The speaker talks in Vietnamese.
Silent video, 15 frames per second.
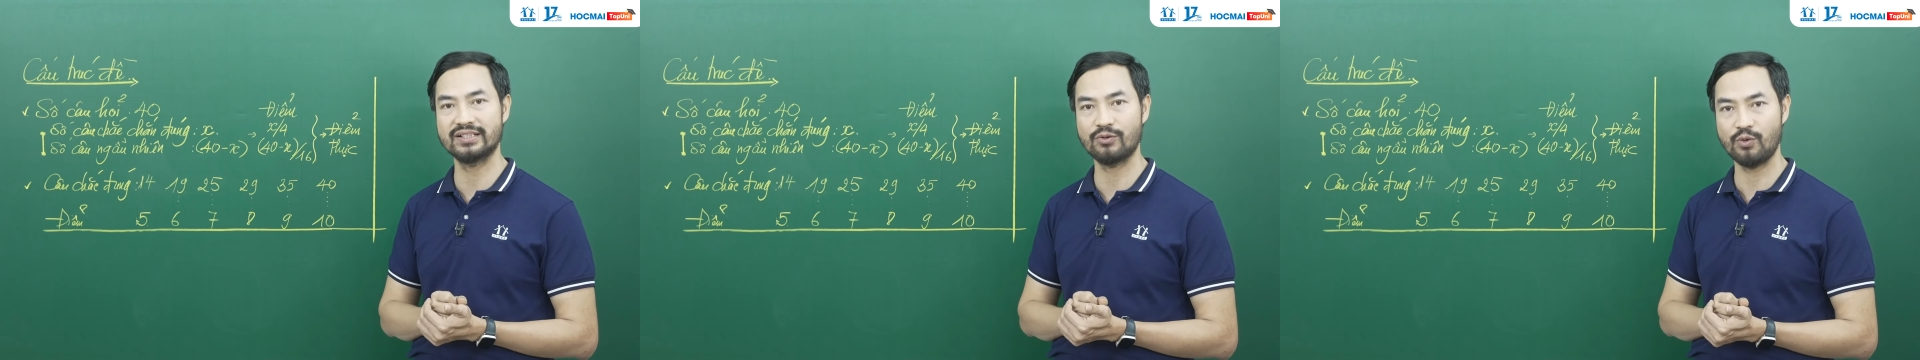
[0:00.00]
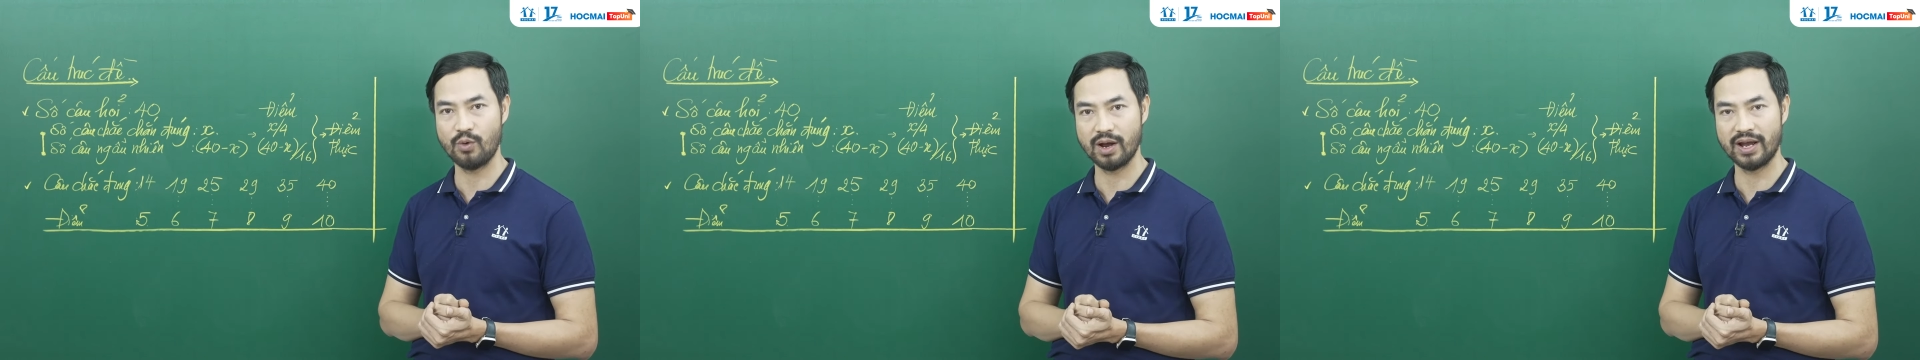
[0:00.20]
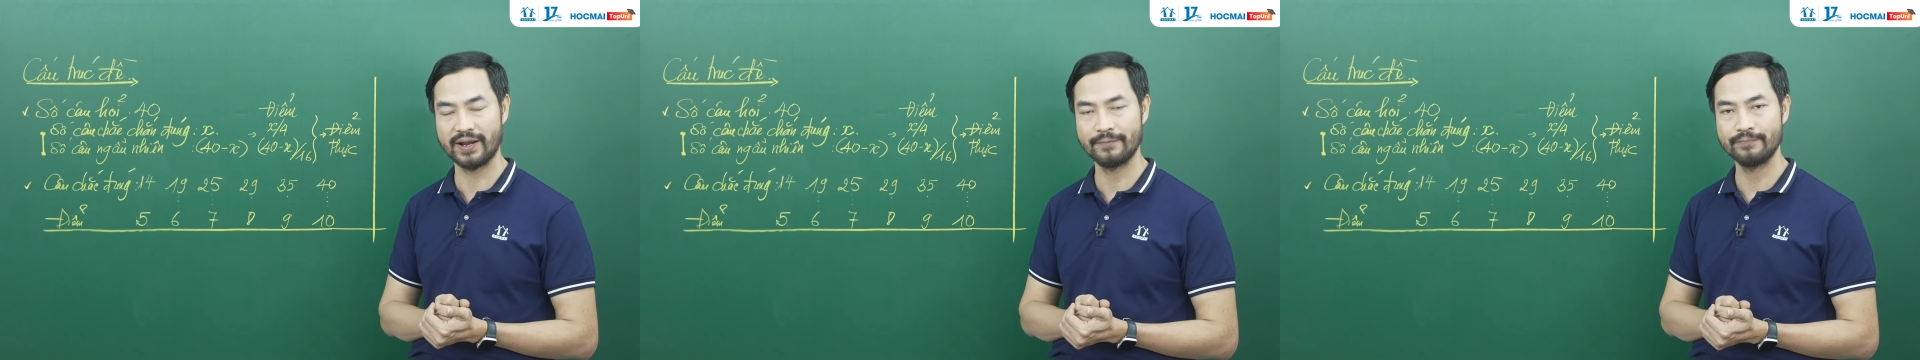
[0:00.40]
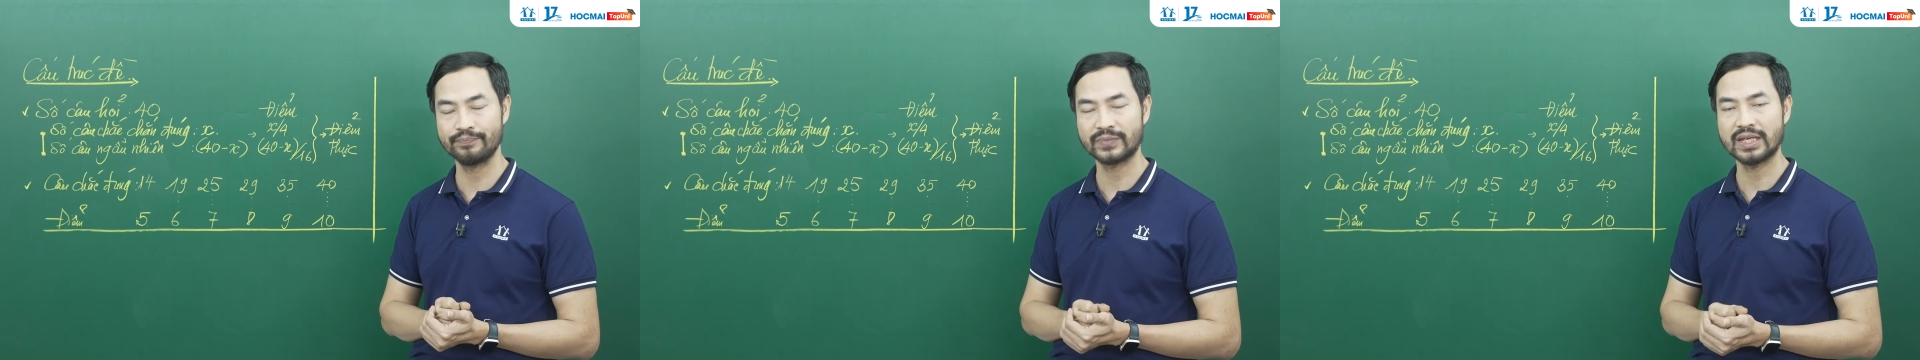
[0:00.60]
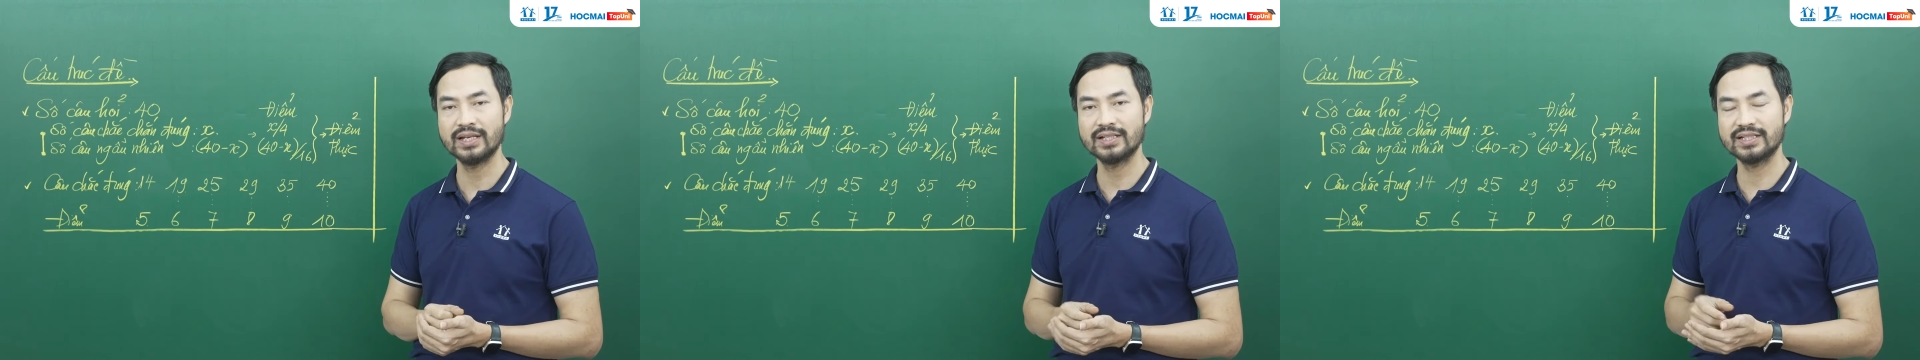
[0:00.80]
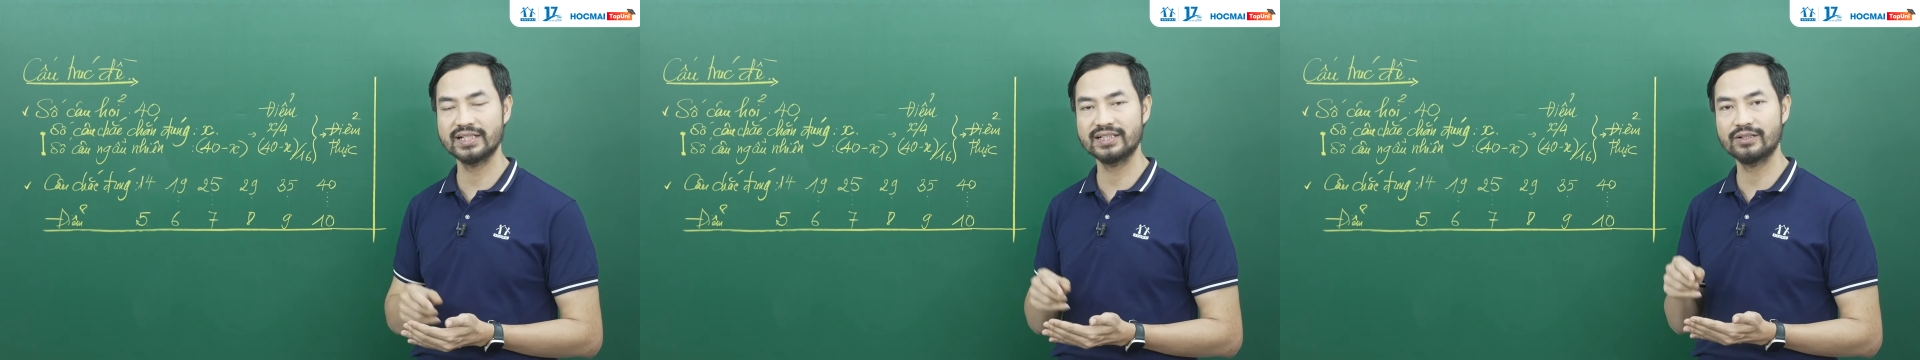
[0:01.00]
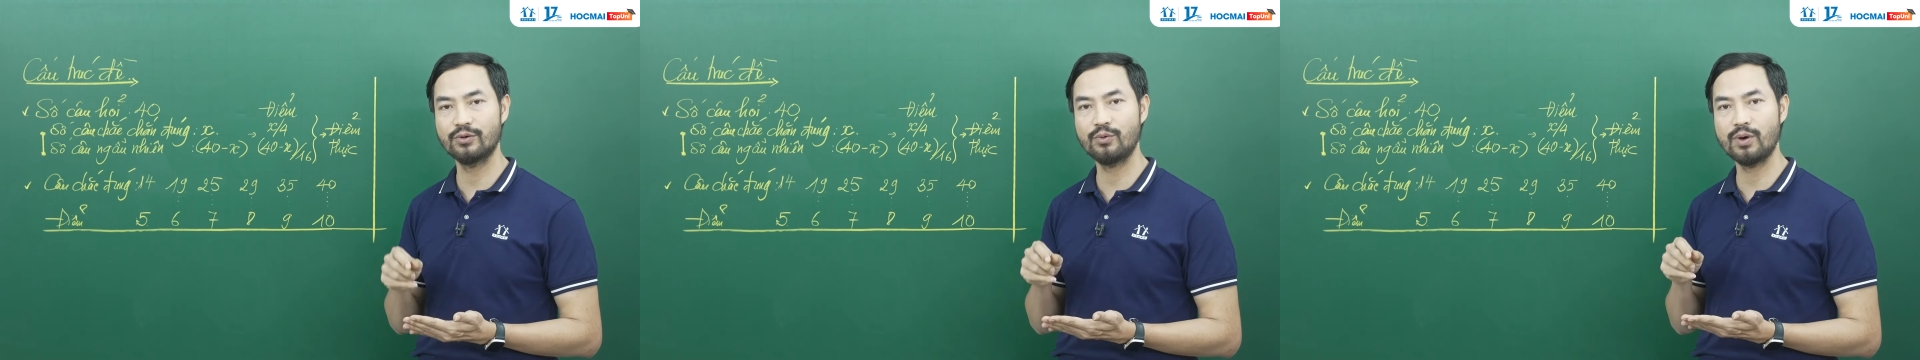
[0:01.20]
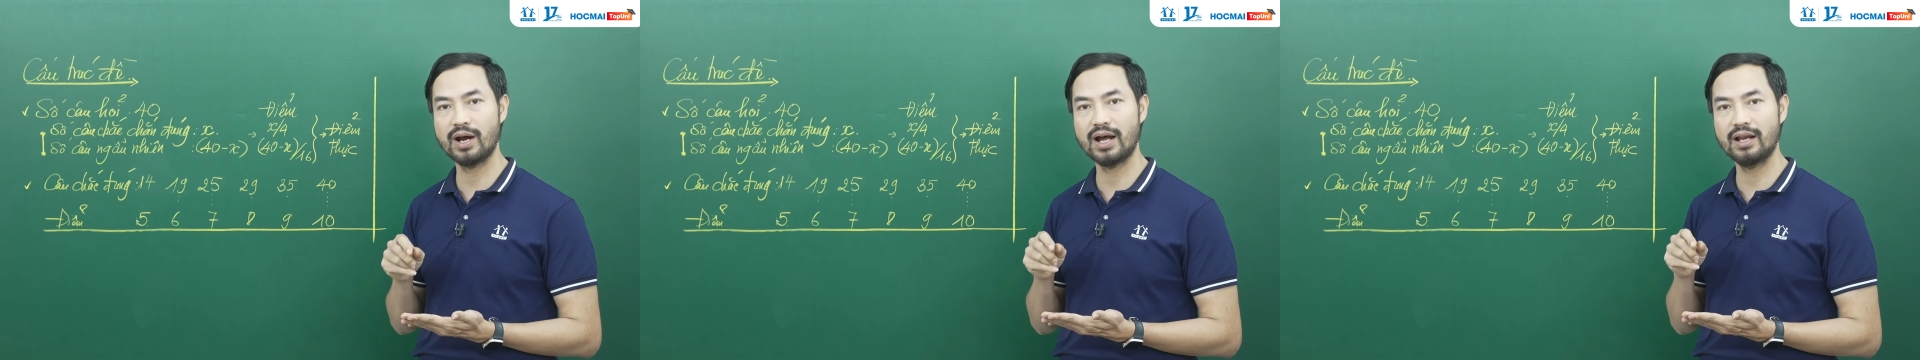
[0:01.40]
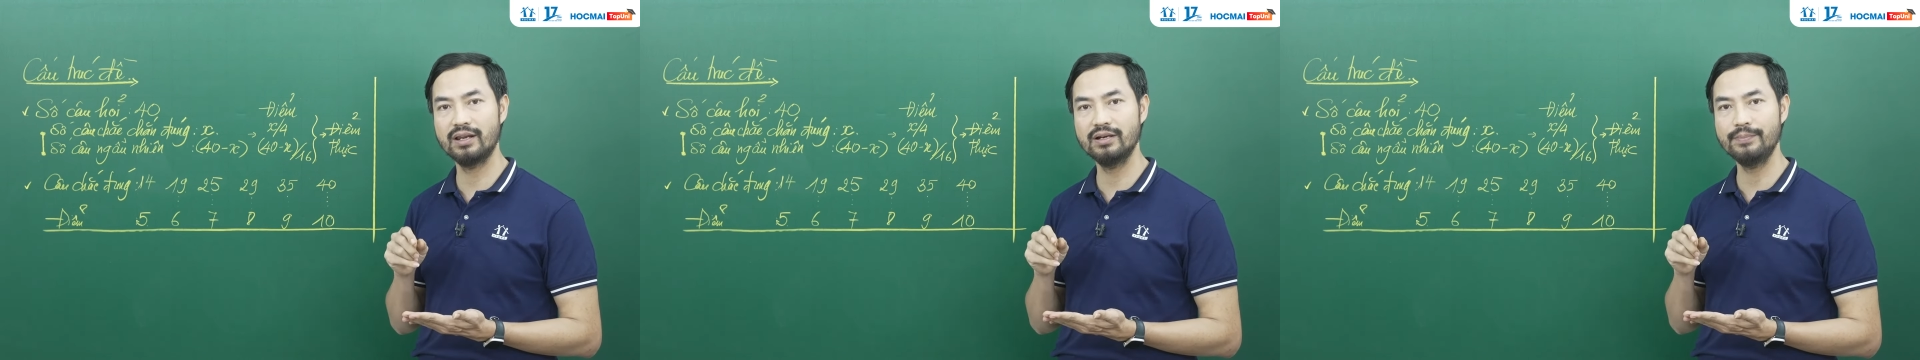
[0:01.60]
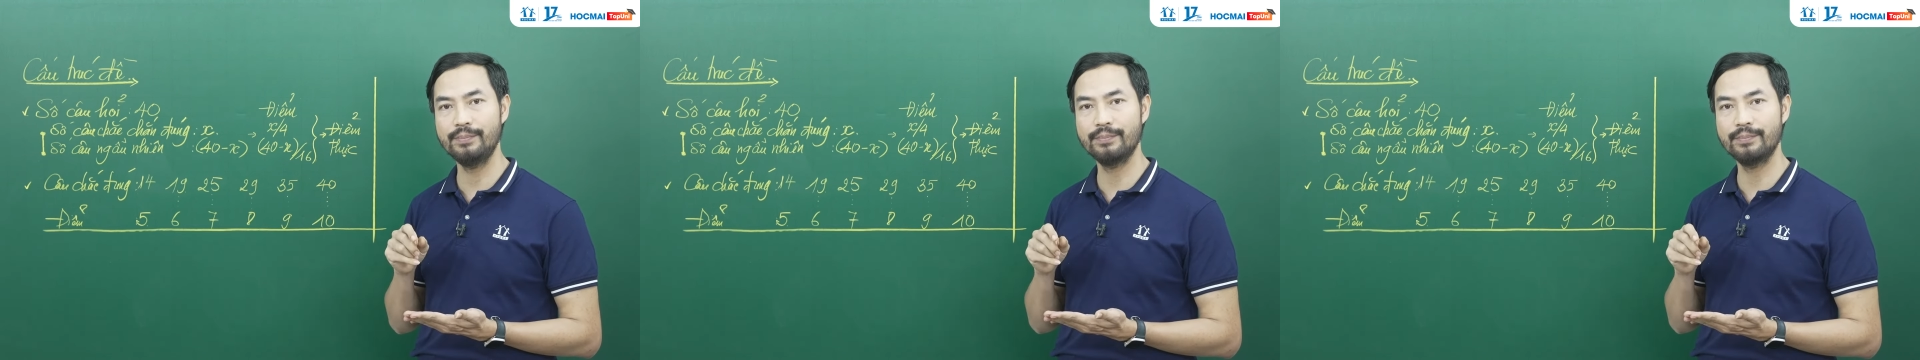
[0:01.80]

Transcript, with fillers: khoa. Sách giáo khoa lớp